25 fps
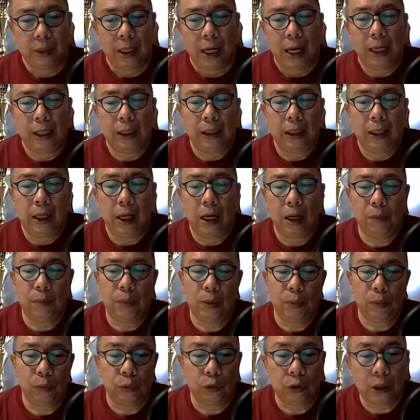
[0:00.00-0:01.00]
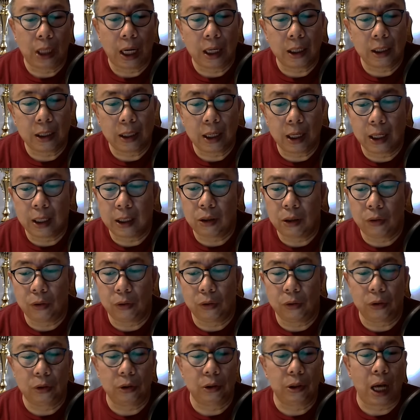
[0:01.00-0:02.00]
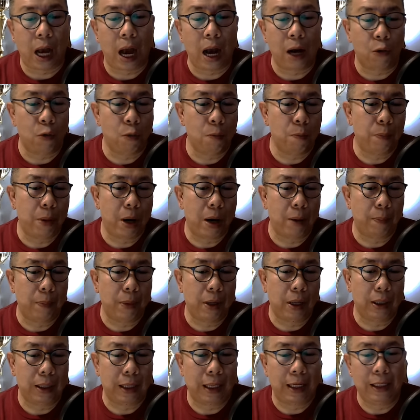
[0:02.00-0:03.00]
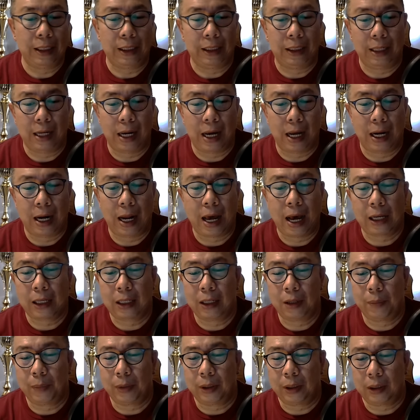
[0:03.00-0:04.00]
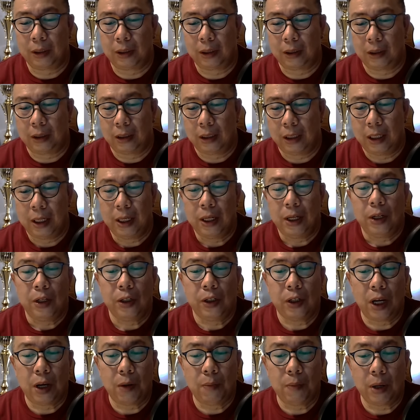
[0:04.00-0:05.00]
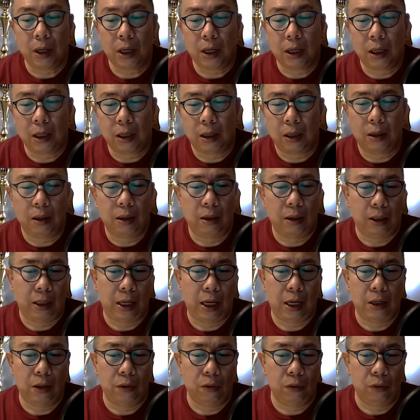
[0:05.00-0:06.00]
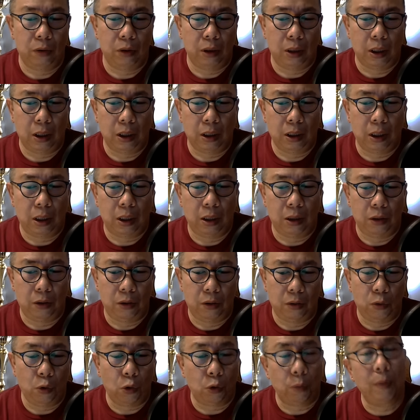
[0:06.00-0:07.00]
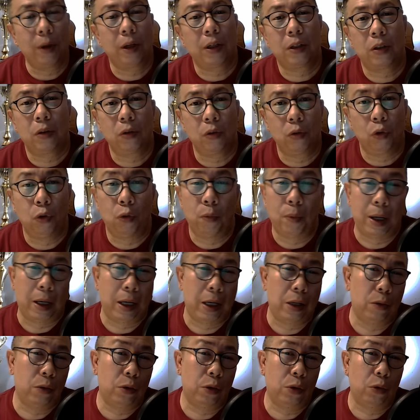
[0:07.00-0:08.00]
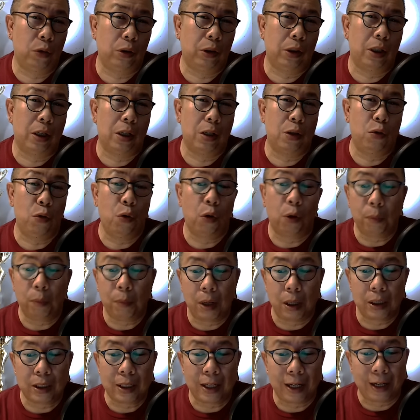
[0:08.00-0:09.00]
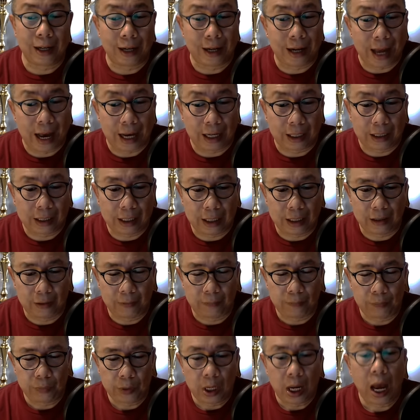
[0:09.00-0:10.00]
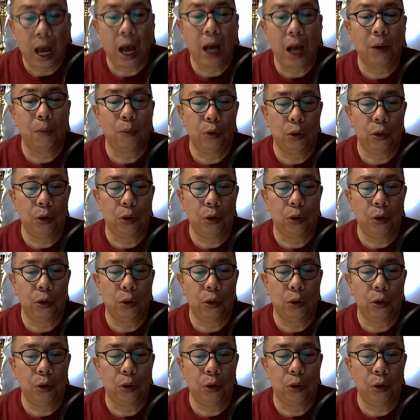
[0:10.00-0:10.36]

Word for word: Ang grabe mo tagay ug akong papa kay lalaki man siya mga kaingon kag normal siguro or makaingon siguro tanga normal sa lalaki ang